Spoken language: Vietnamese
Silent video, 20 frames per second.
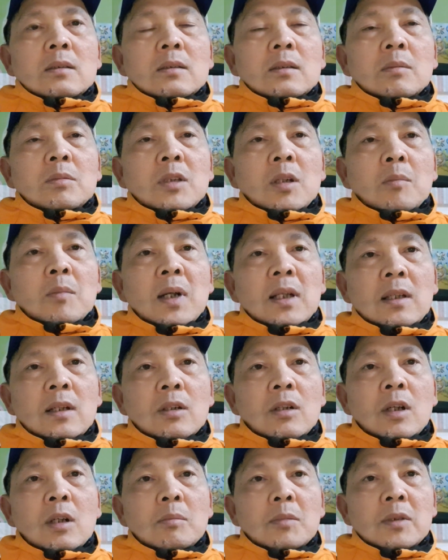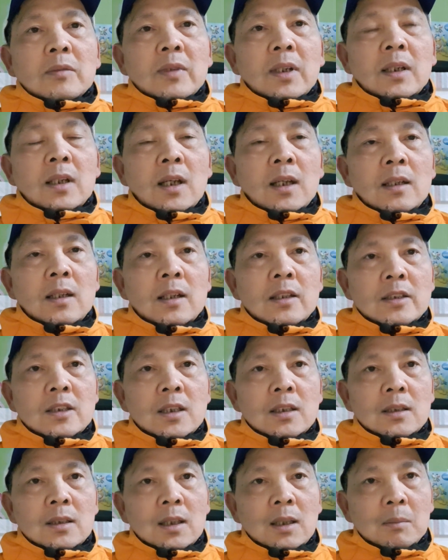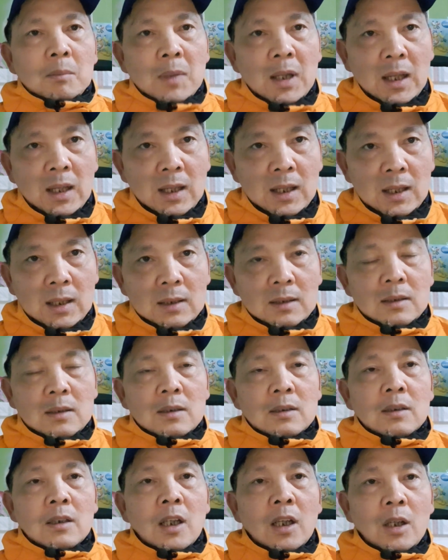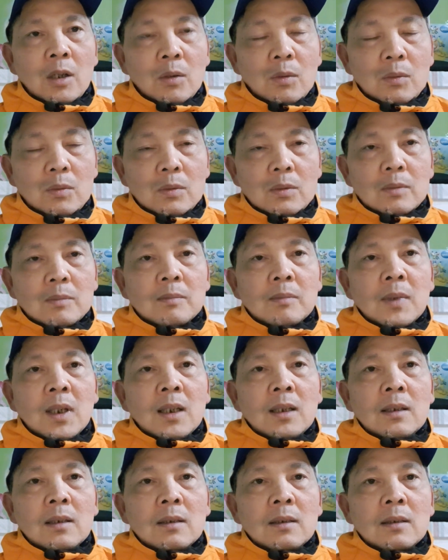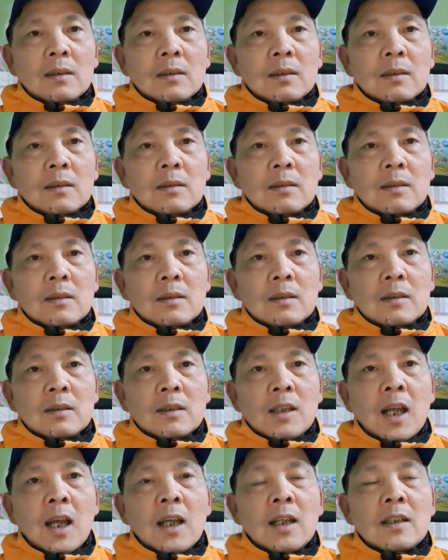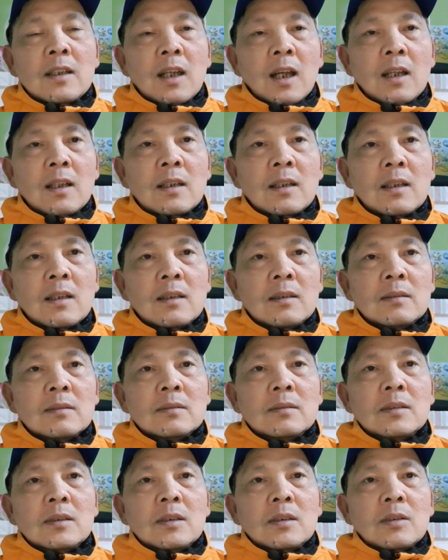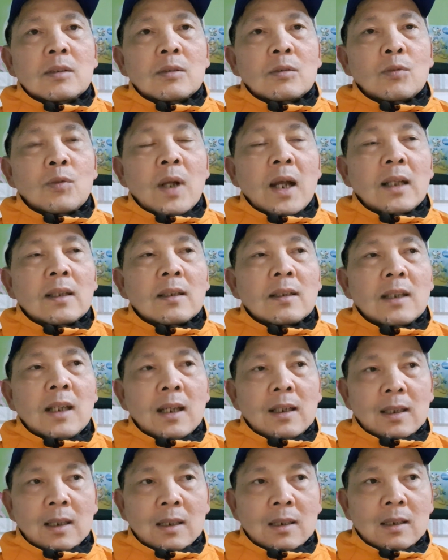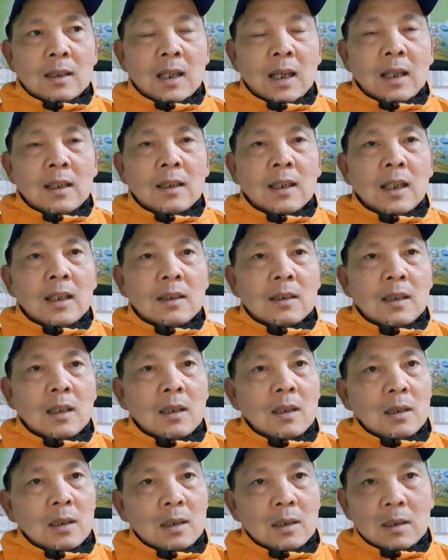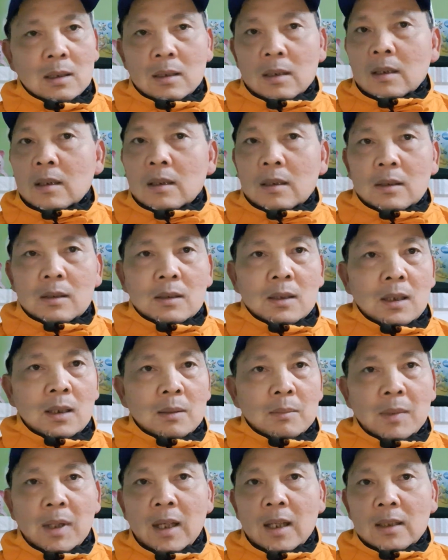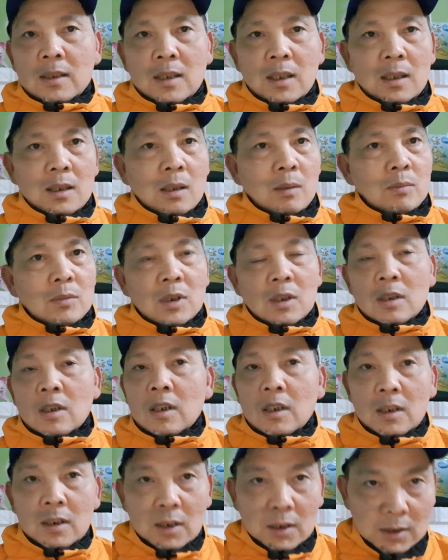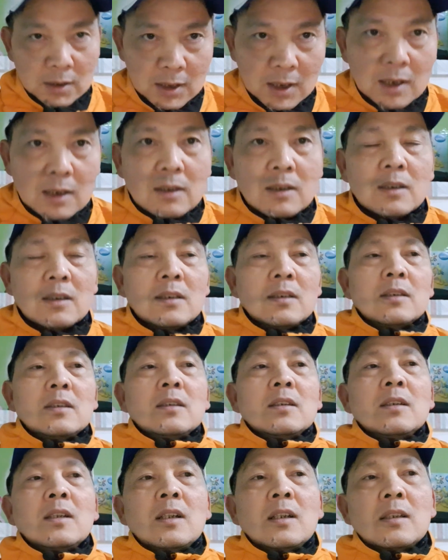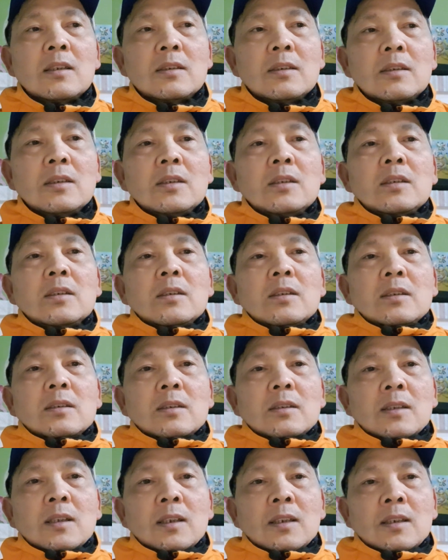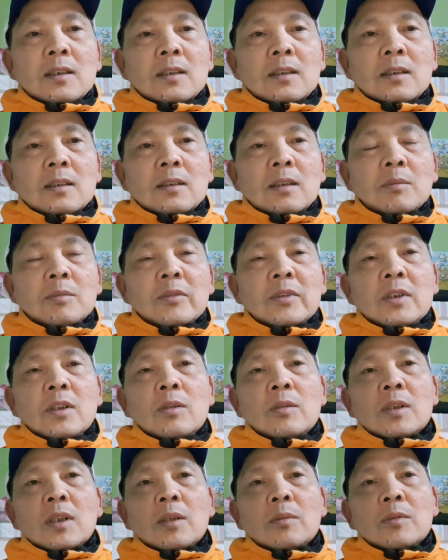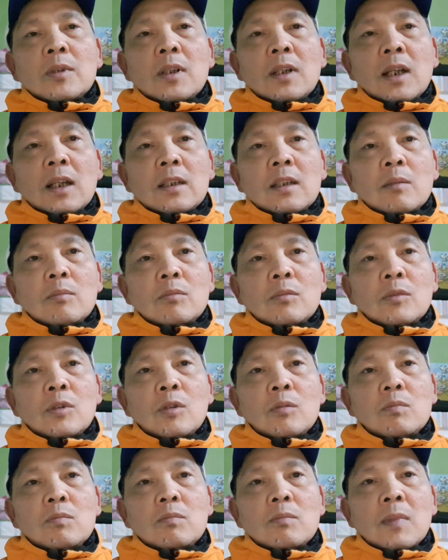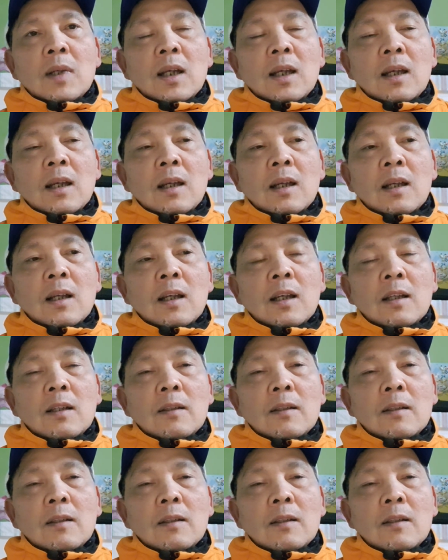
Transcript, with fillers: trong vòng 3 tháng đó mình phải đệ đơn xin tiền mẹ nếu mình để trễ hơn quá thời hạn là hạn này thì tiền mẹ sẽ không được hưởng nữa đó thì trong video người ta nói là trong lúc mà